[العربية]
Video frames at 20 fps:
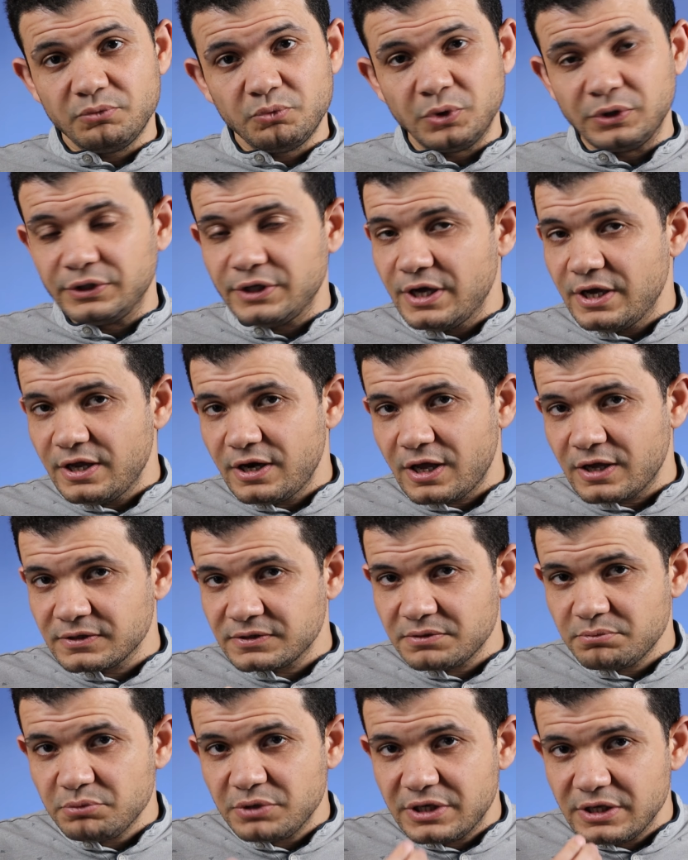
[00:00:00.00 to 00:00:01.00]
والله
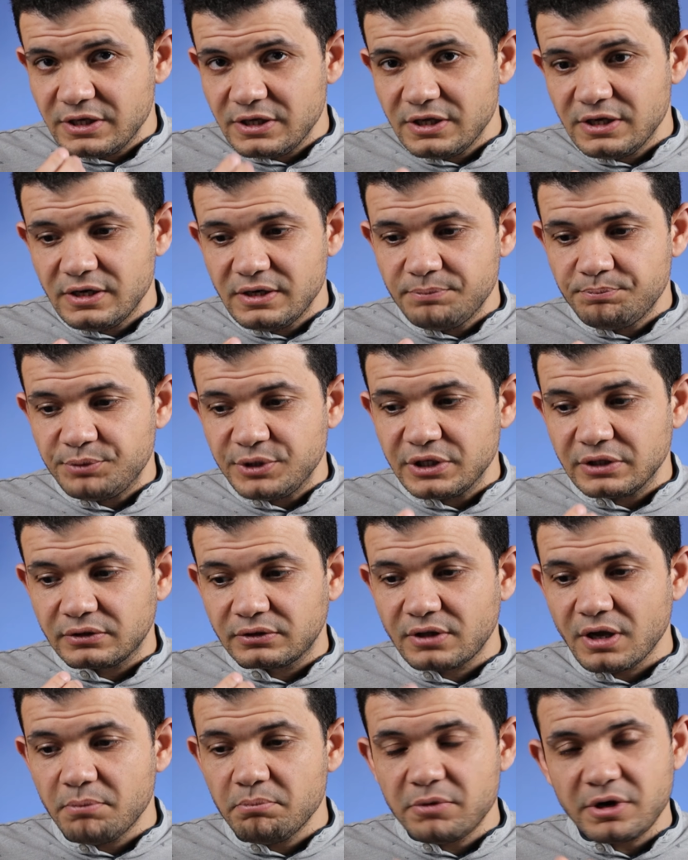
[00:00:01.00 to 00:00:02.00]
العظيم جيل
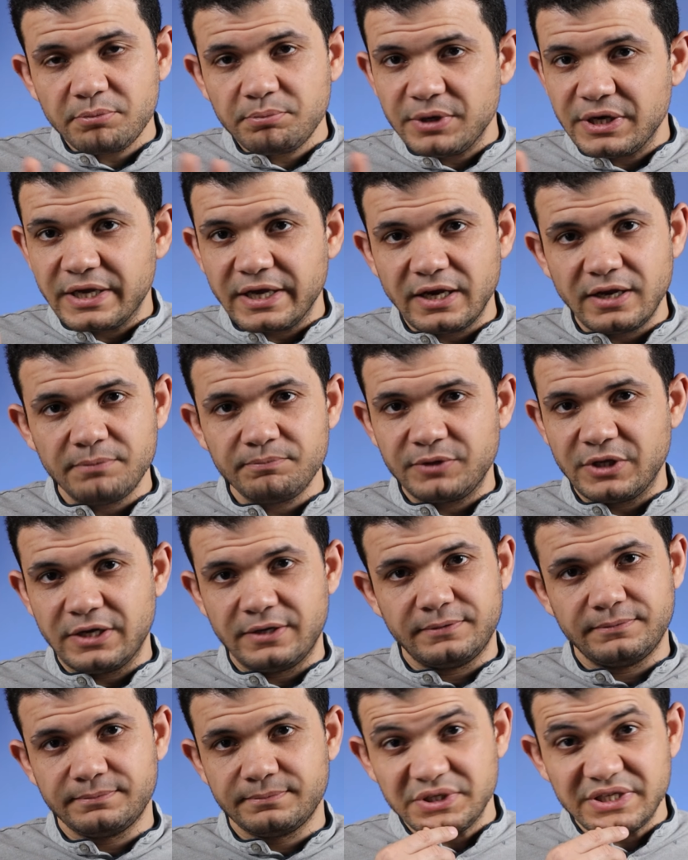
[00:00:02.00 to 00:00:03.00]
بيتدمر بالكلام
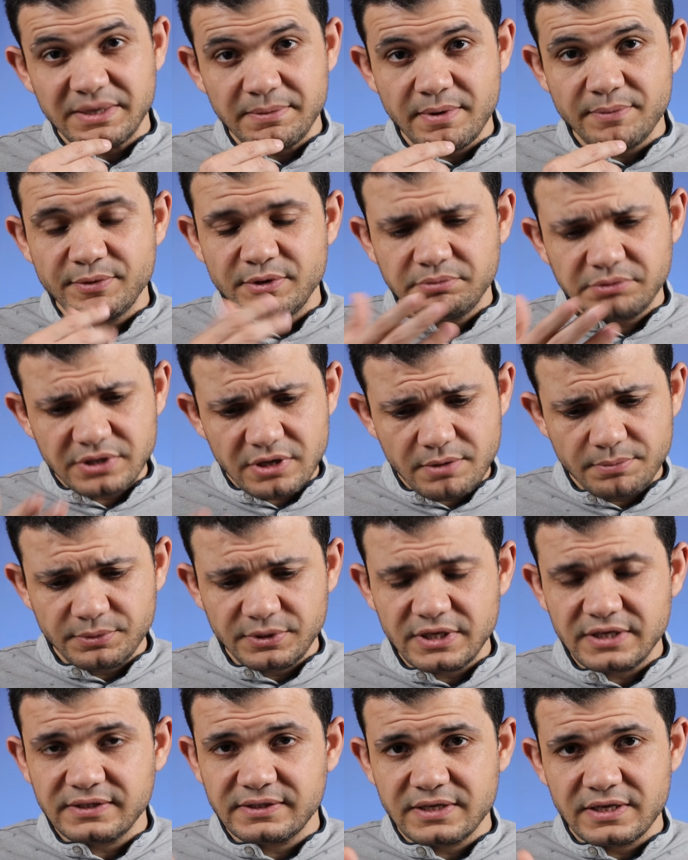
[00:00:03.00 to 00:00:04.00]
ده بسبب ايه بسبب
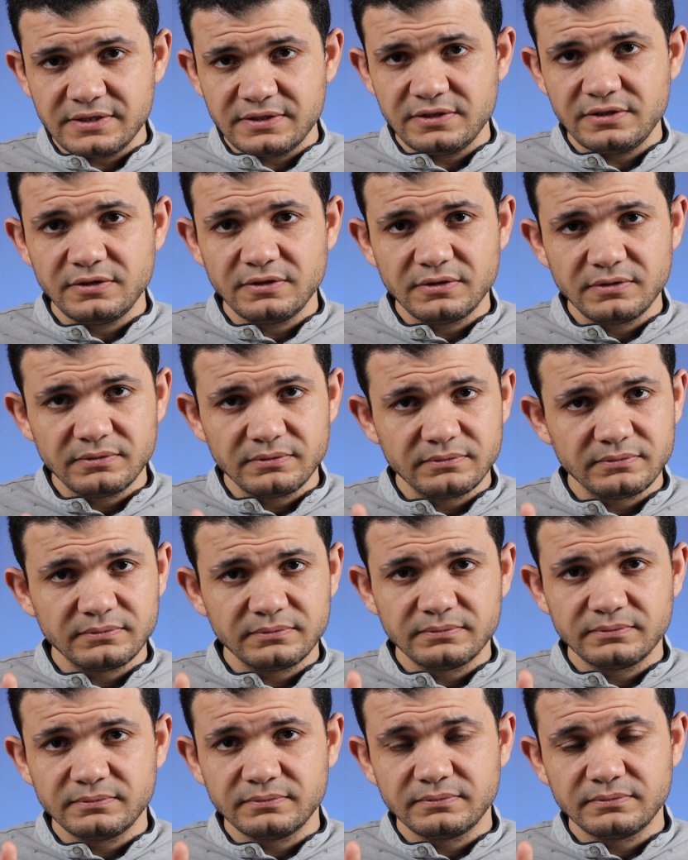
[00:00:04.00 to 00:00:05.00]
الناس زي دي
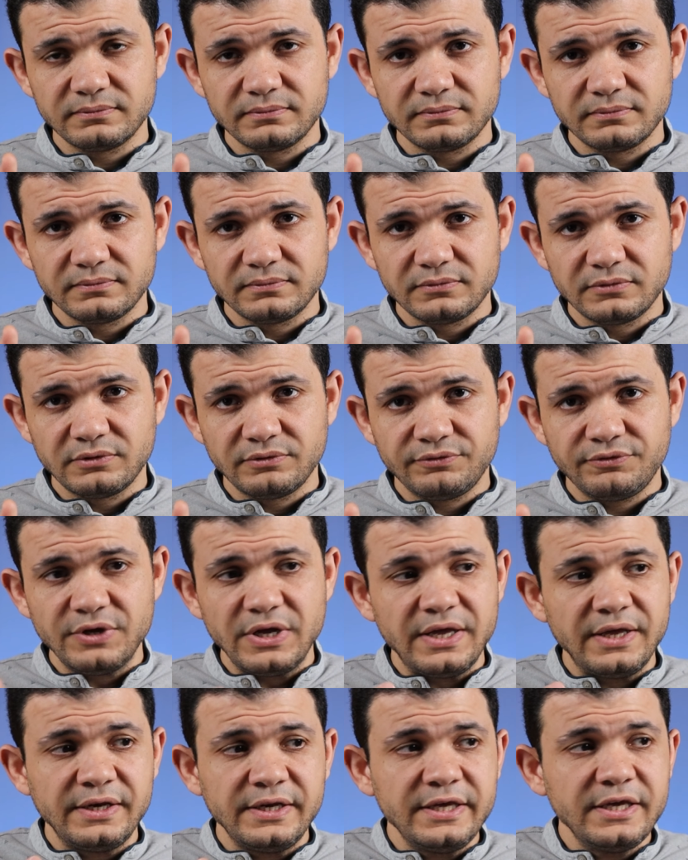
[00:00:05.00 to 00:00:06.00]

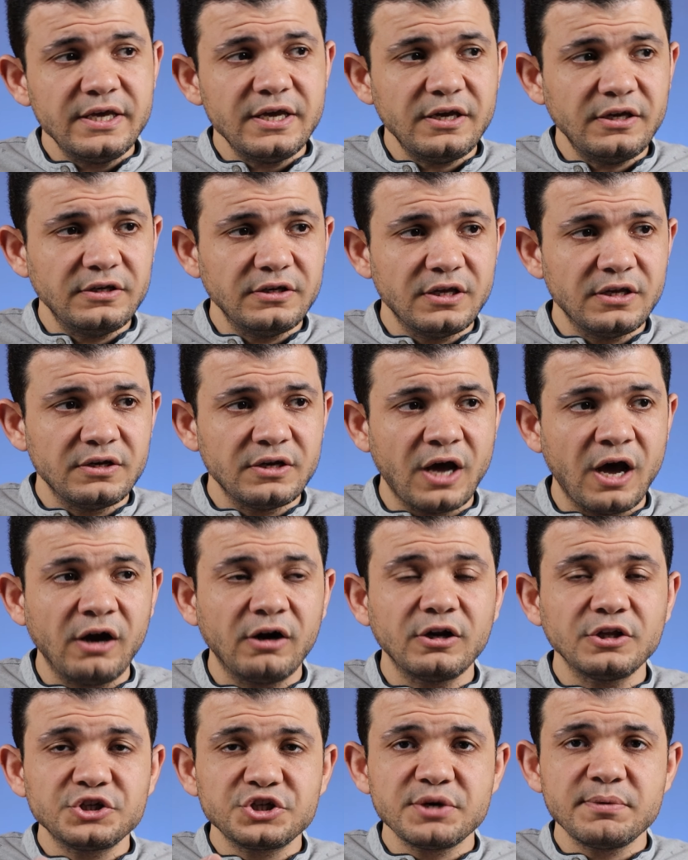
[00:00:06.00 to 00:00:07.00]
فليه احنا
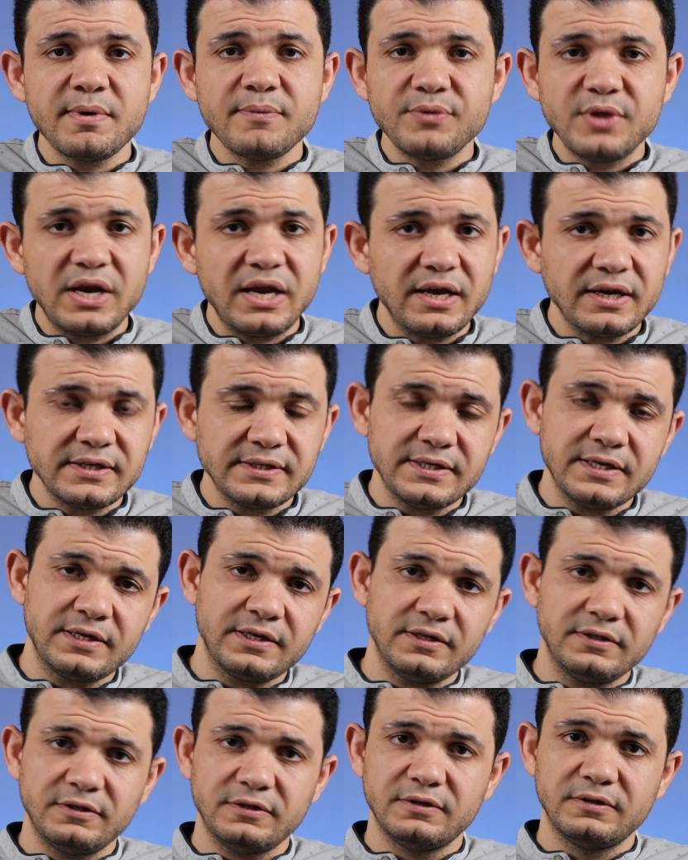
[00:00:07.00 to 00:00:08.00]
نعرض شبابنا لحاجه زي
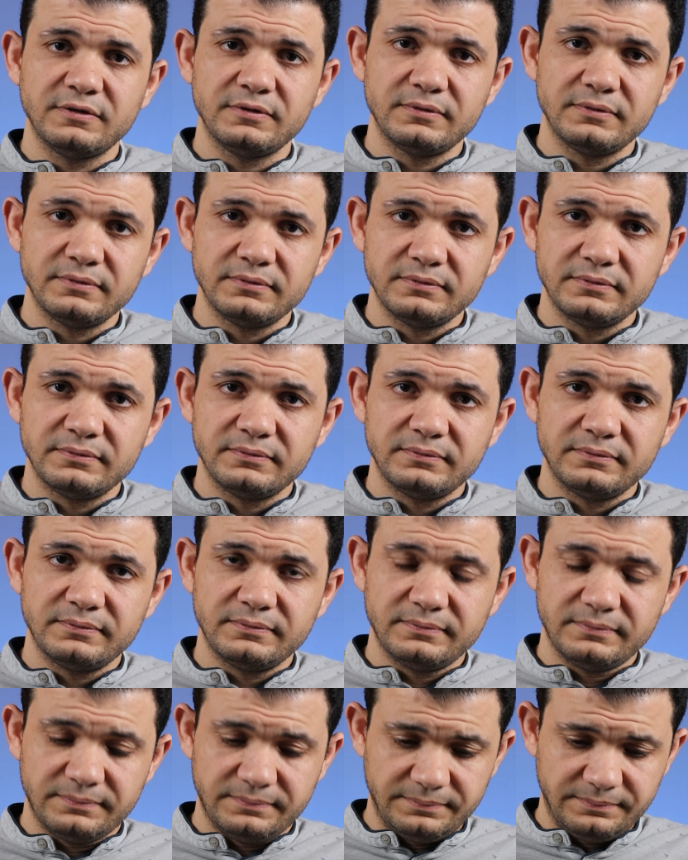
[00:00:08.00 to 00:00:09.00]
كده
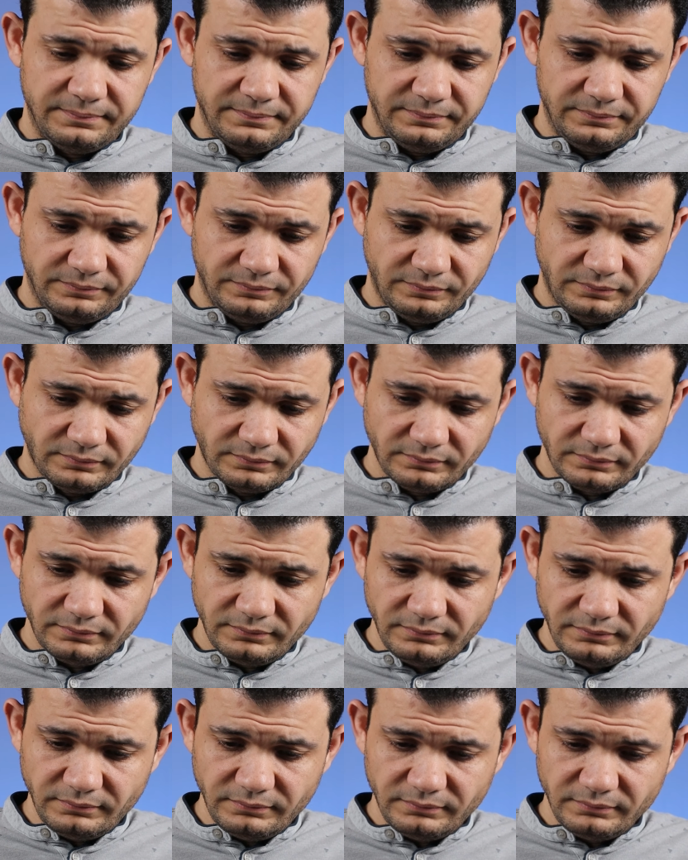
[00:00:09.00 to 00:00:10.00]
وهو برضو
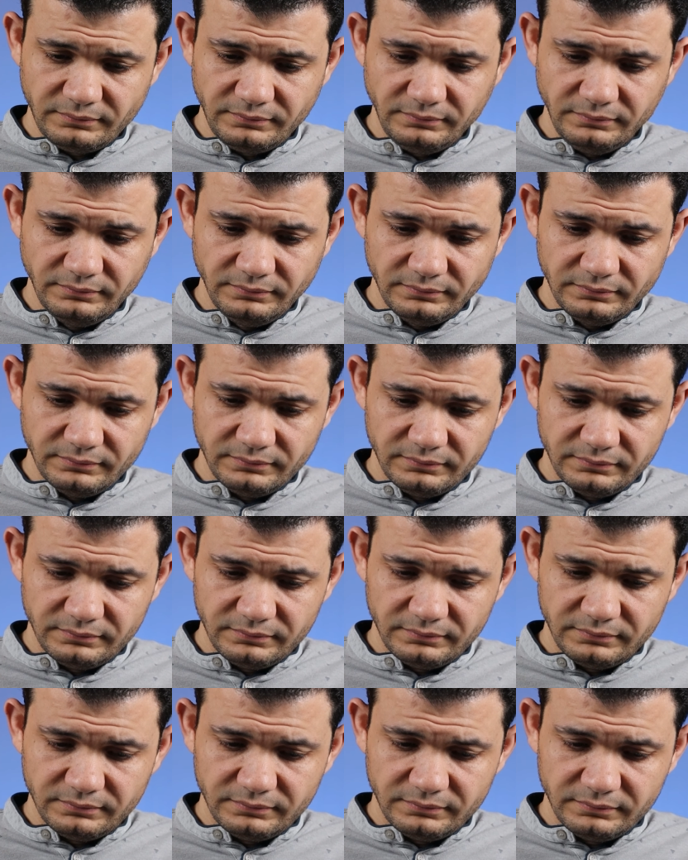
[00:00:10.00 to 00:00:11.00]
كذلك
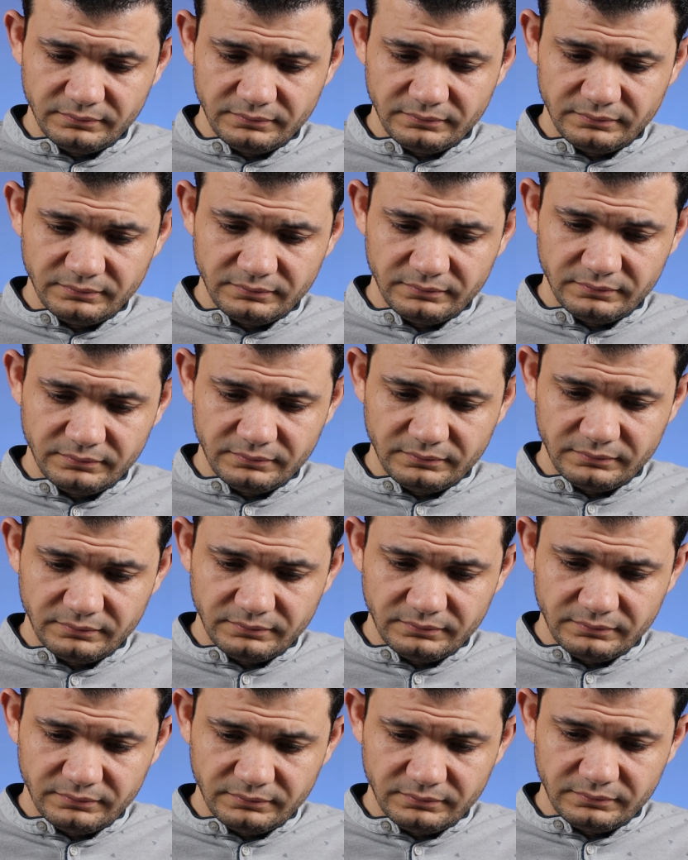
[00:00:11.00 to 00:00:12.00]
يقول لها
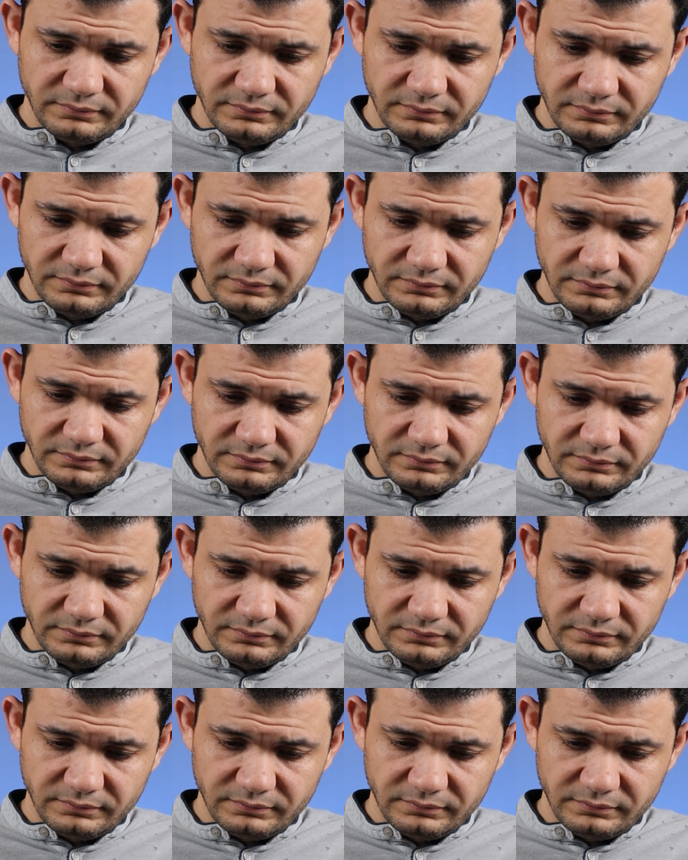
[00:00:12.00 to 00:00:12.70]
البيت اختي